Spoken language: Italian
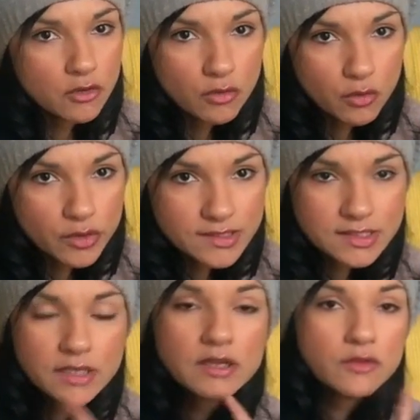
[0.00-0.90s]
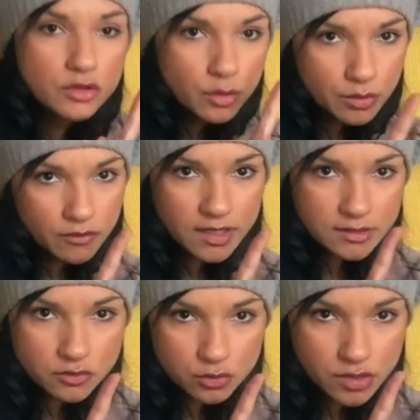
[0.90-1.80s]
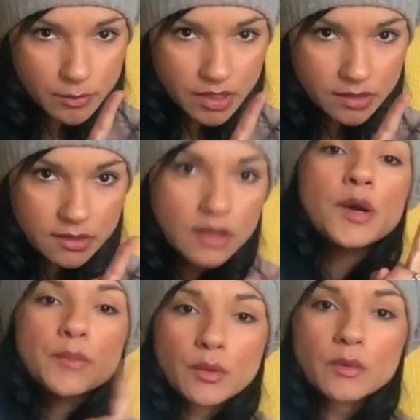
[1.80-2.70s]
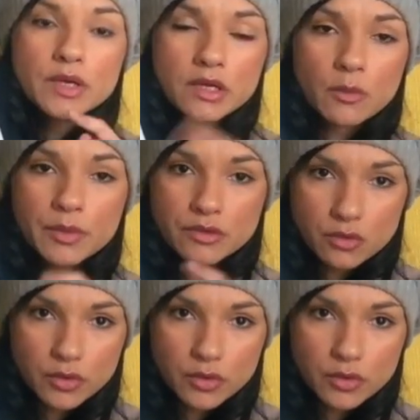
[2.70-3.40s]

con questi e li voglio provare assolutamente proprio perché ho preso